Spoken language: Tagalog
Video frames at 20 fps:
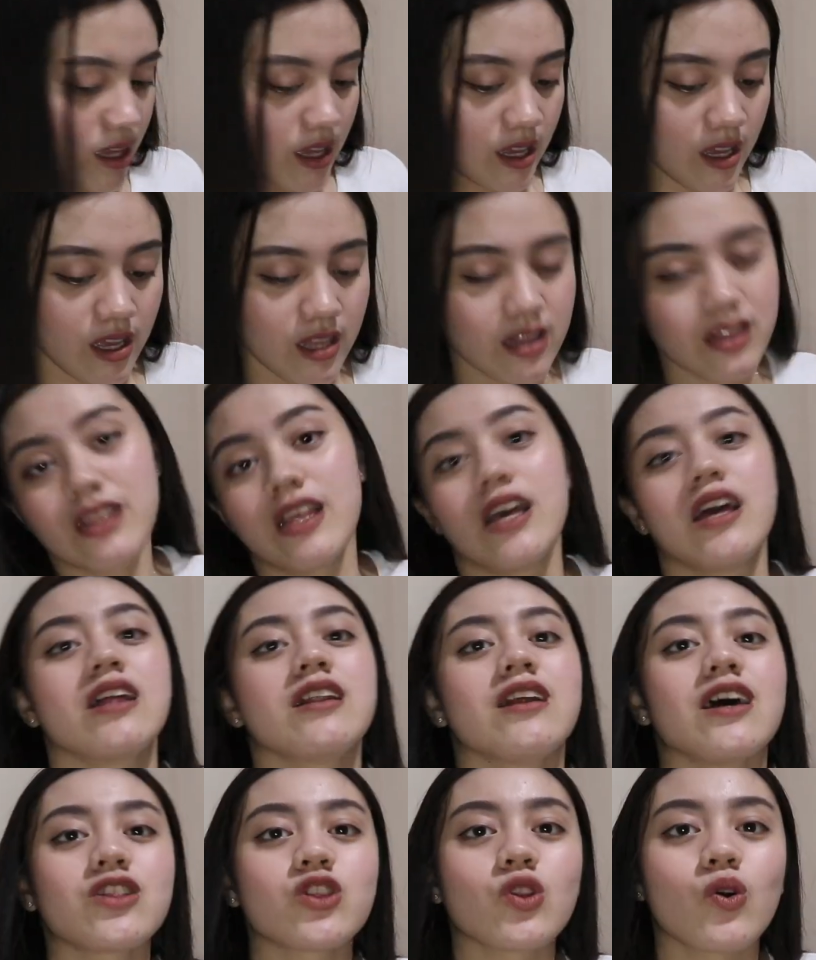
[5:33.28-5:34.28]
And then,
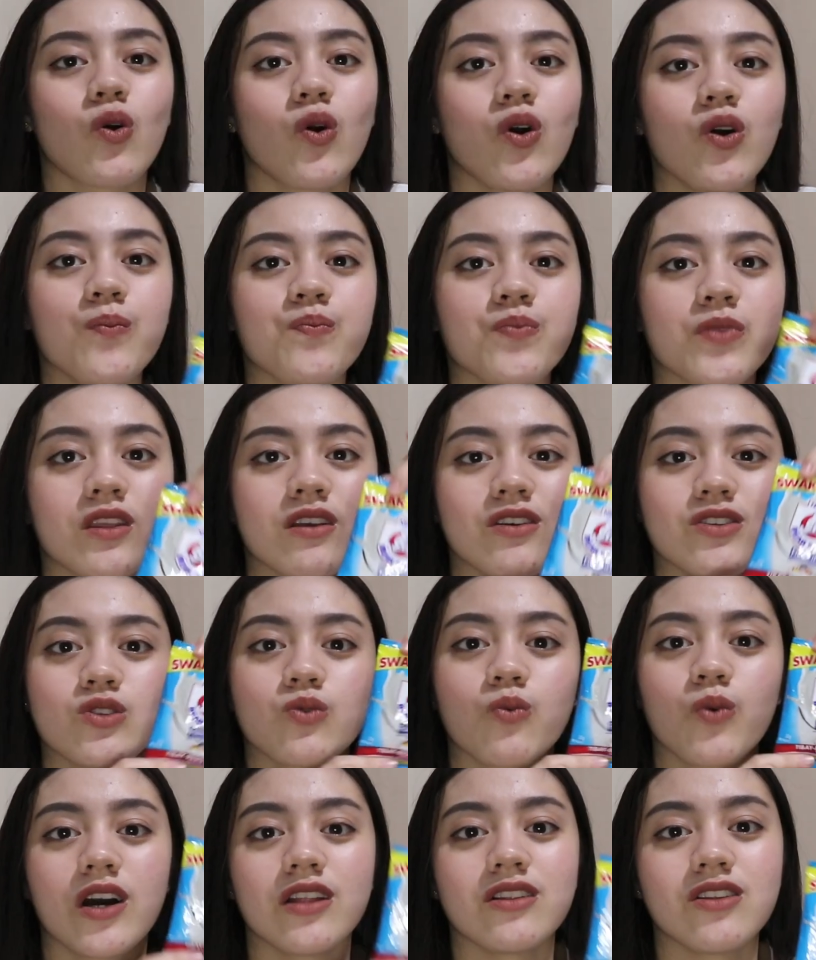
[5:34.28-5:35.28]
ito, this
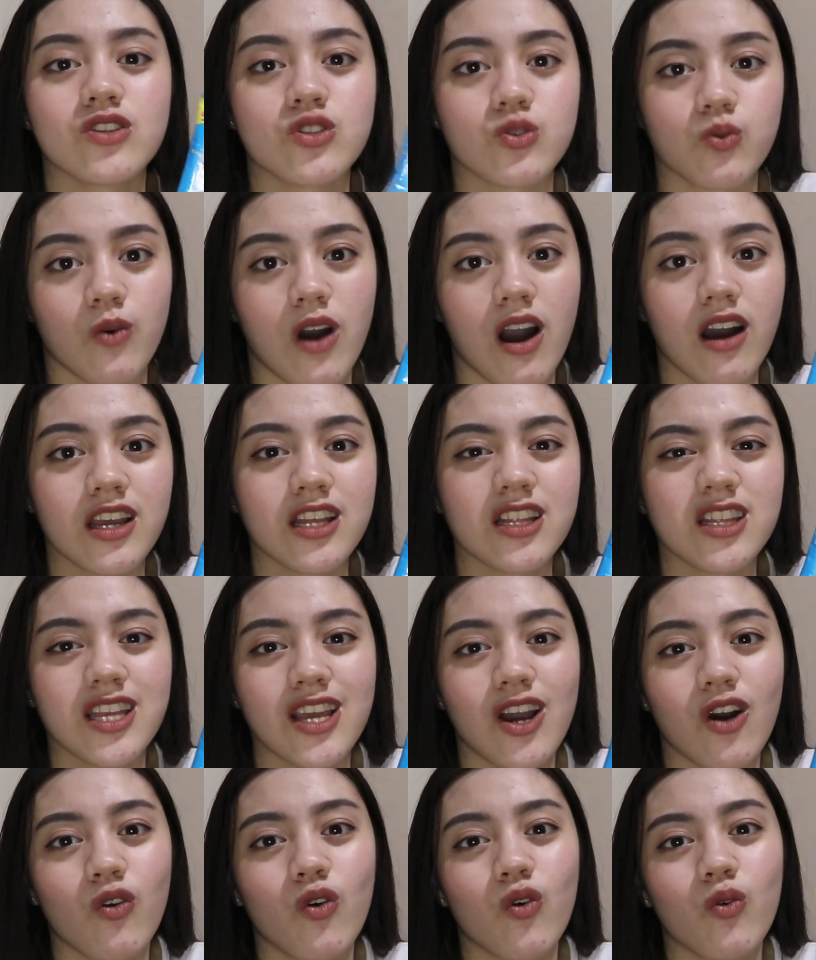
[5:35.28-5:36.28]
one, the swak, hindi
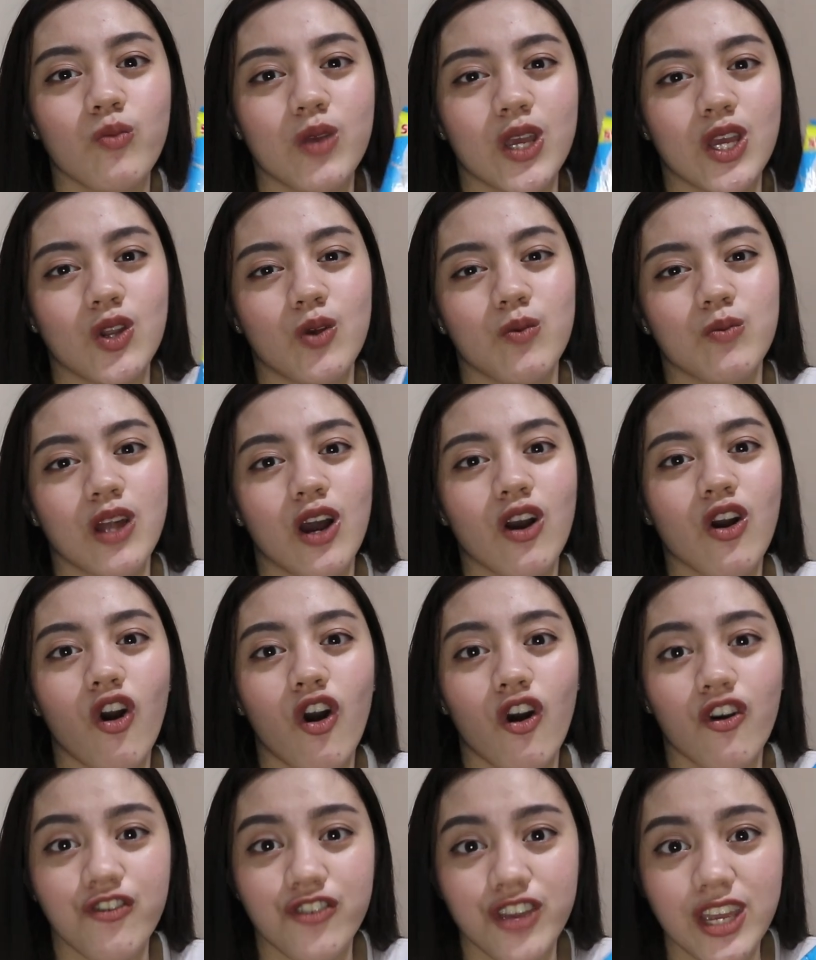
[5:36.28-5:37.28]
ako umiinom ng
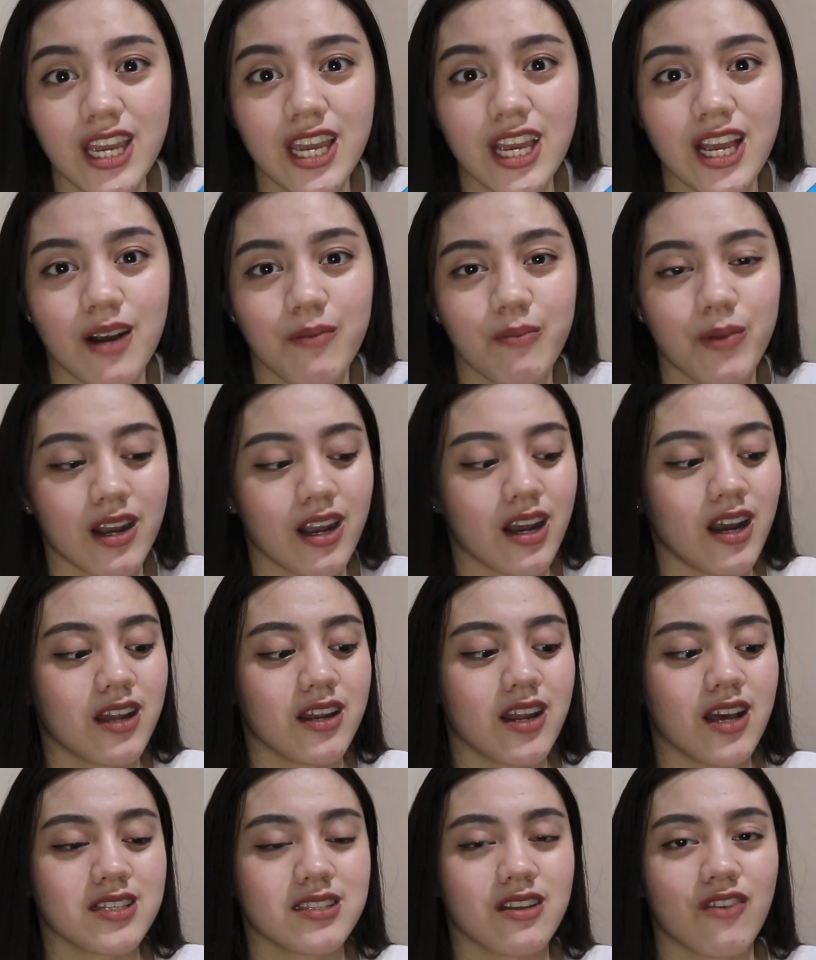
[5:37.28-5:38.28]
coffee kapag ka
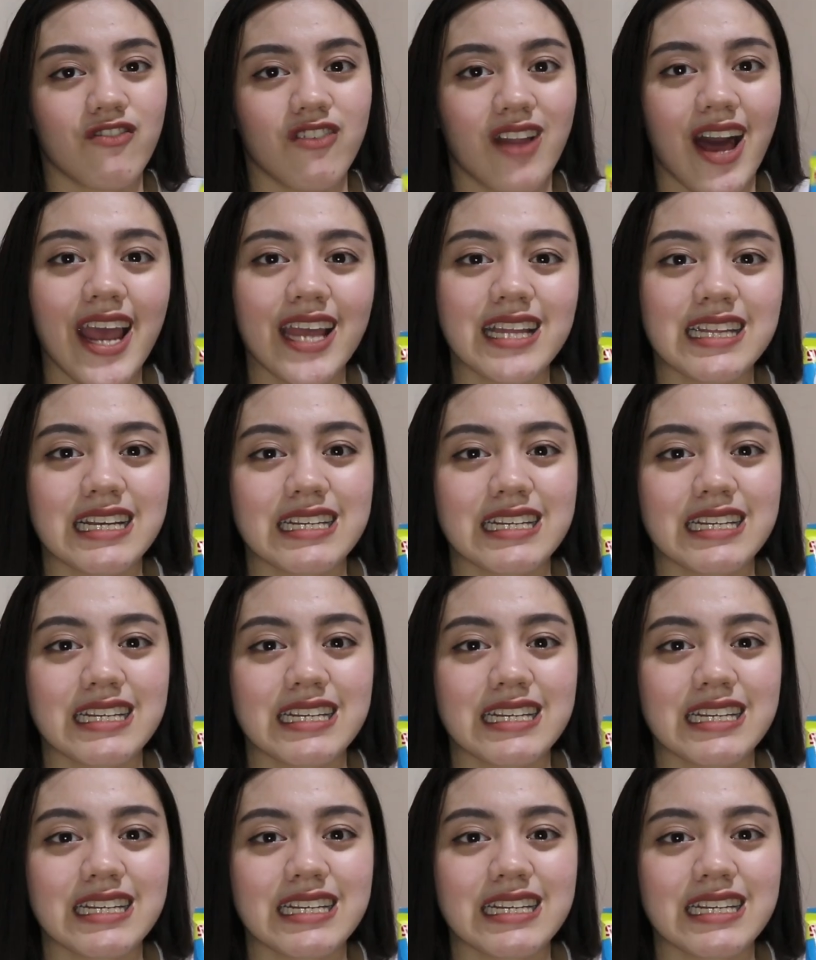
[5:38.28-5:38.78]
nasa flight.